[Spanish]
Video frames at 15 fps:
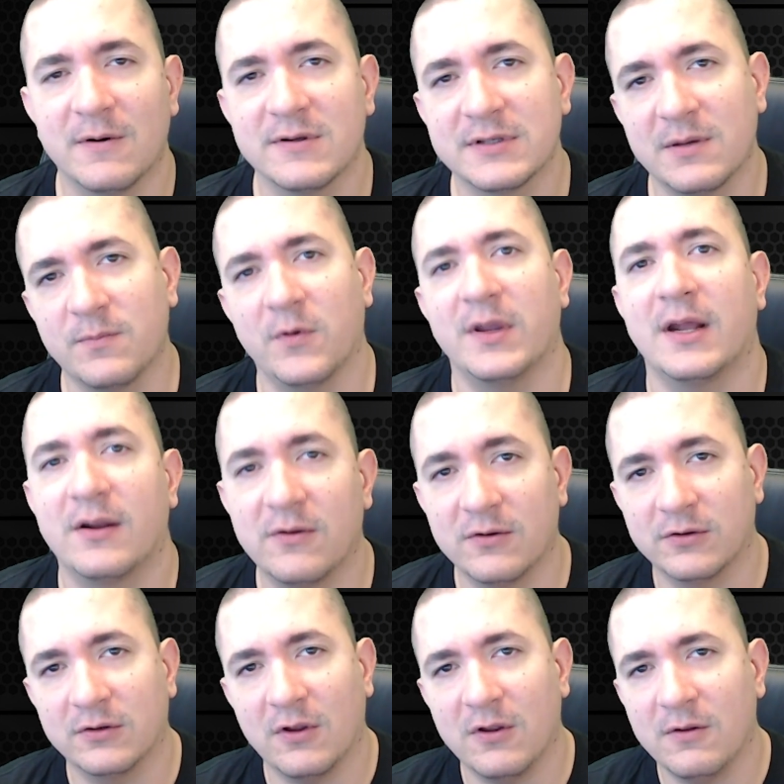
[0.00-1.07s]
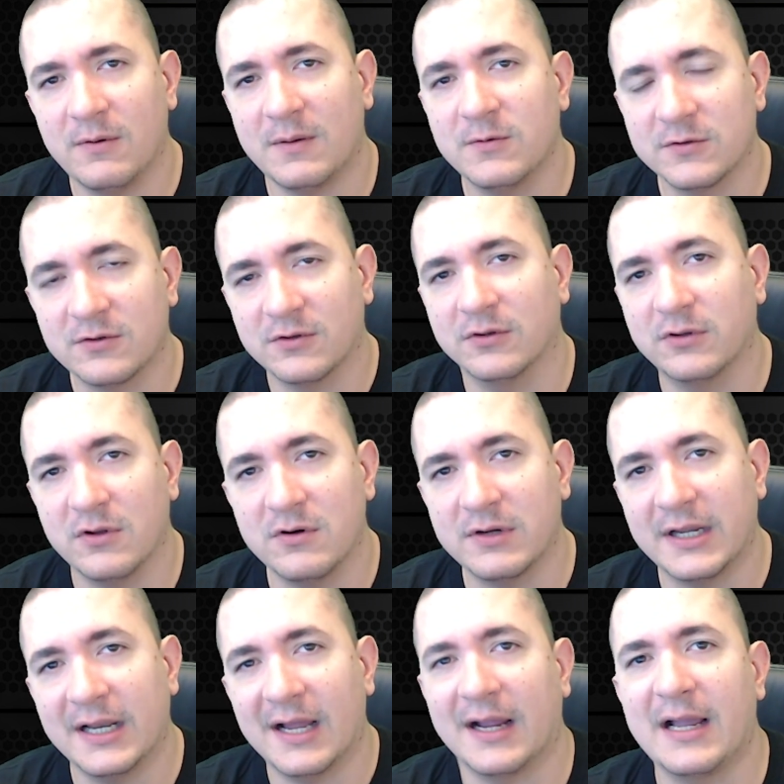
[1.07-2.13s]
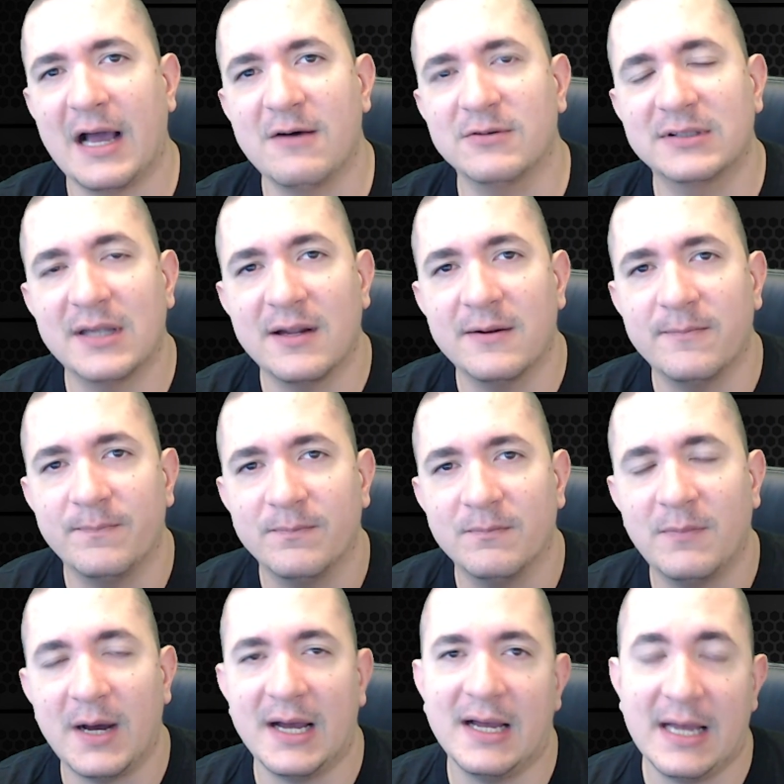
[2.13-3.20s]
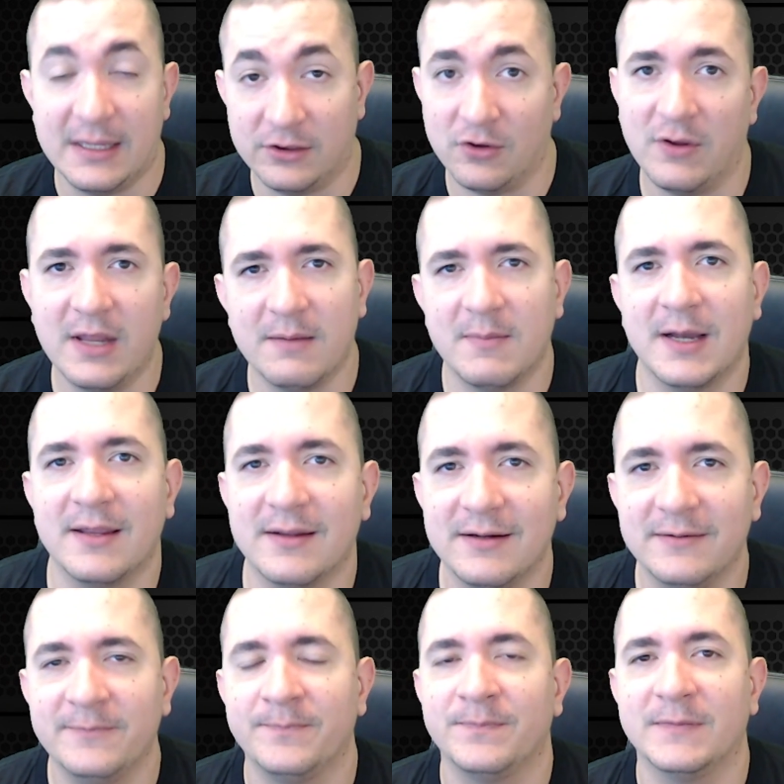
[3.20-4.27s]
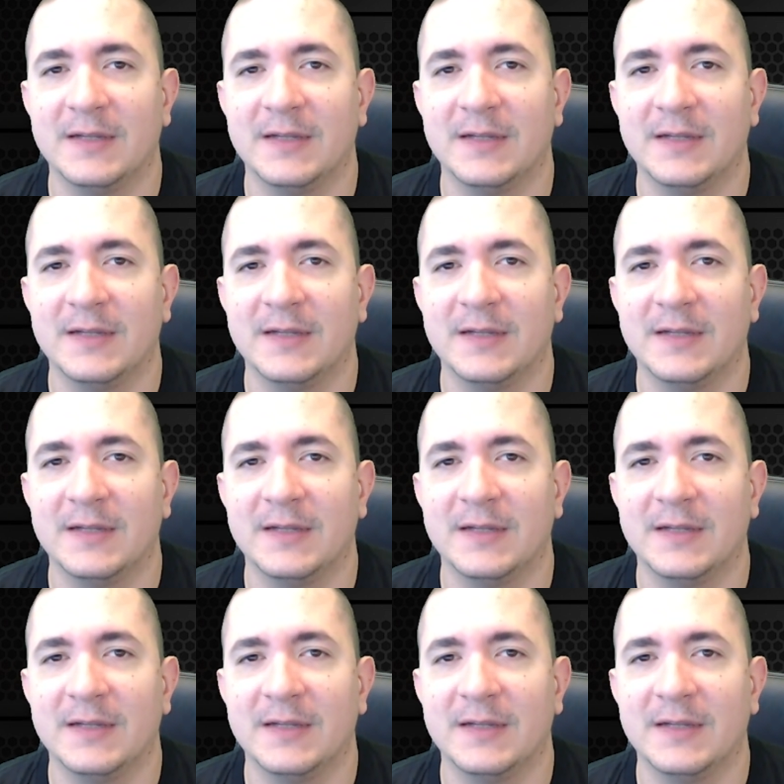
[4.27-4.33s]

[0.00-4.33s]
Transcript: Vamos a apoyar con todo, vamos con todo, que la causa va a toda madre.